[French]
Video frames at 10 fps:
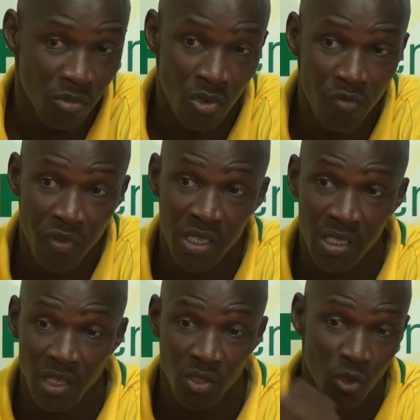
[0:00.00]
Donc,
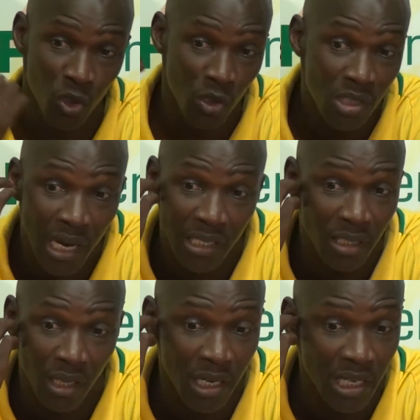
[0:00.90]
félicitations aux jeu. Ça a été
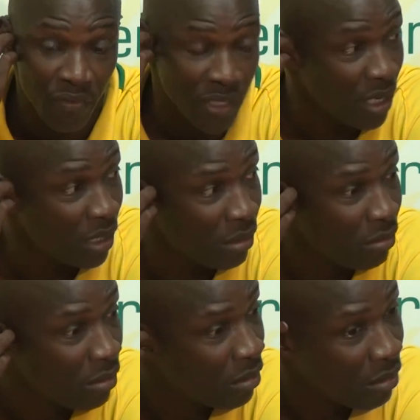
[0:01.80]
très difficile.
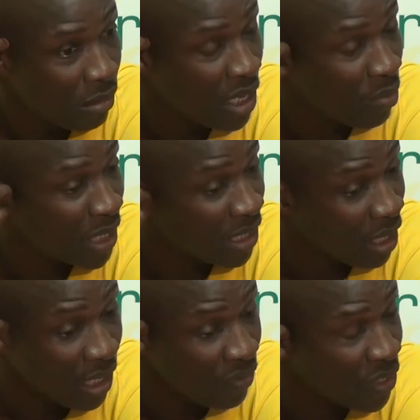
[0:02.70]
Un match
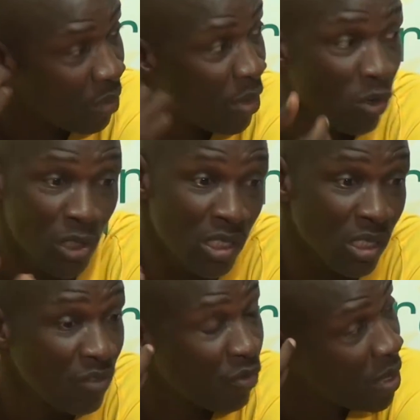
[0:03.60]
très difficile, mais aussi,
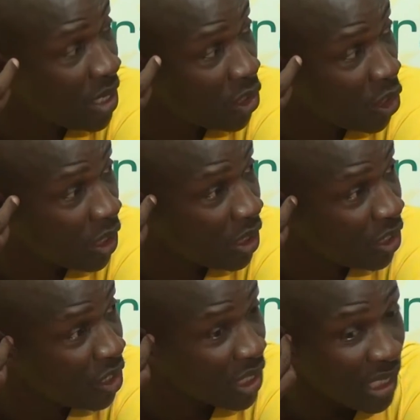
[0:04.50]
c'est un football de jeunes.
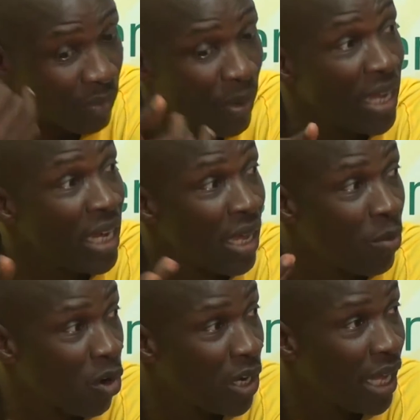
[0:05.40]
U17, ce n'est pas une
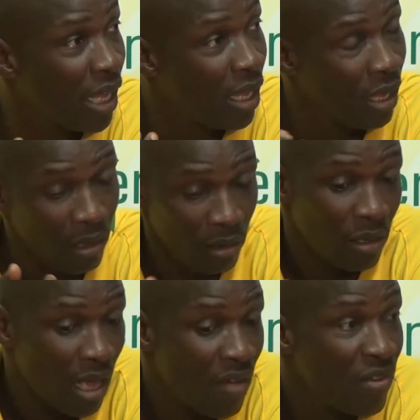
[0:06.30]
équipe rodée
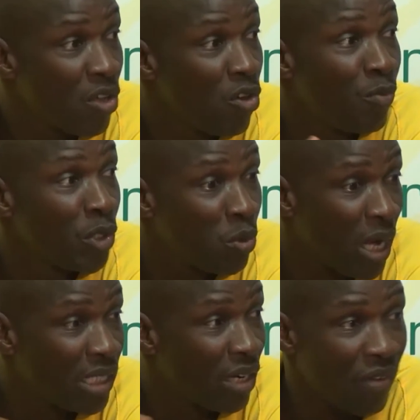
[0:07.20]
avec qui on peut jouer
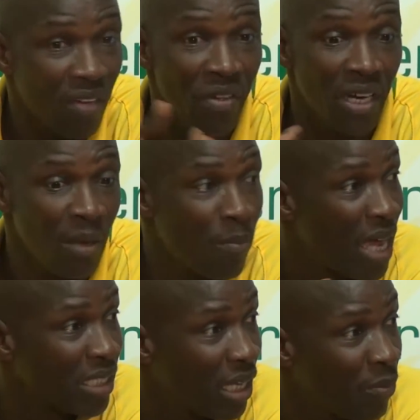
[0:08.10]
à chaque fois, faire des
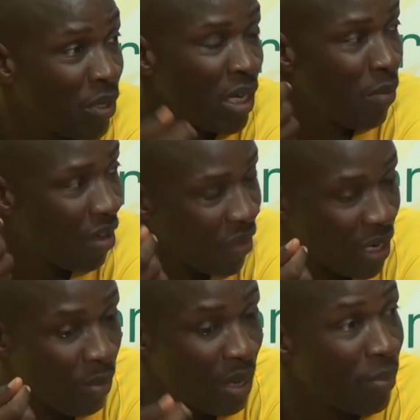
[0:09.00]
passes et puis ne pas faire
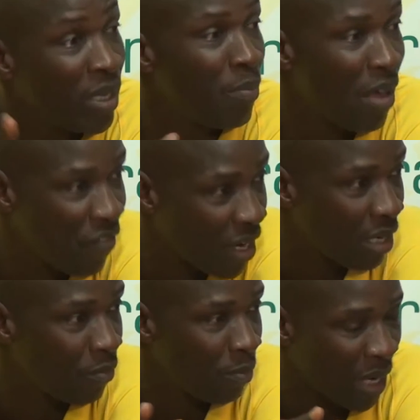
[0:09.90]
de, ne pas faire
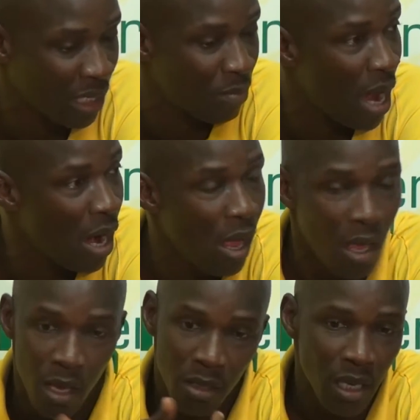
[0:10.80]
de perte de balle,
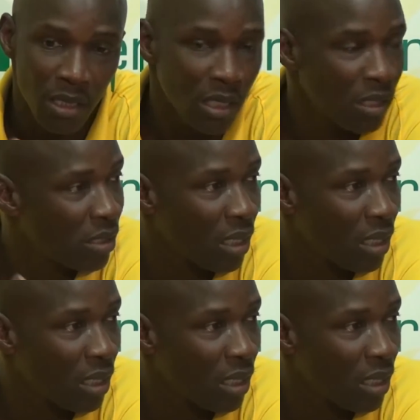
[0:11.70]
ça c'est